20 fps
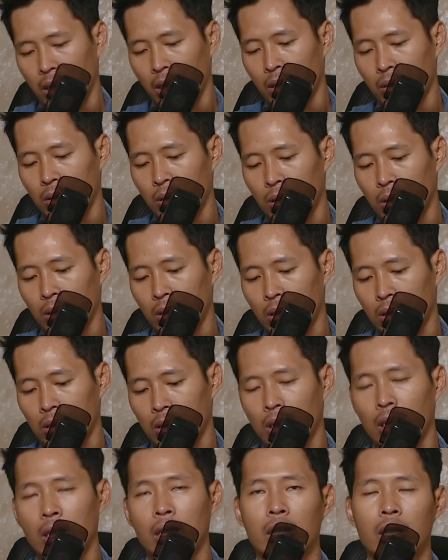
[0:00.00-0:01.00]
terus
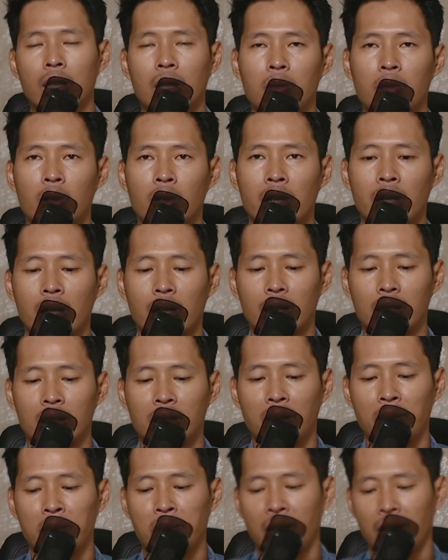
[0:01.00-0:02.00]
eh, ini model
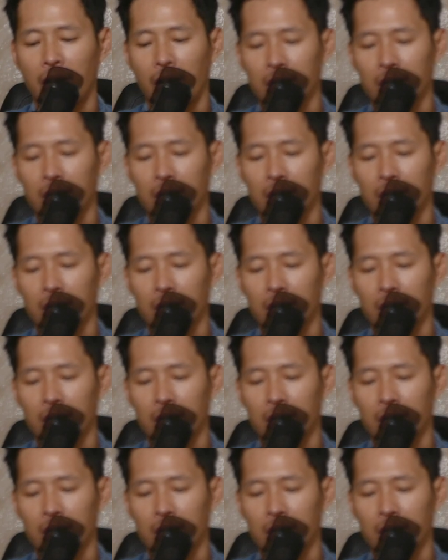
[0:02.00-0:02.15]
3 pin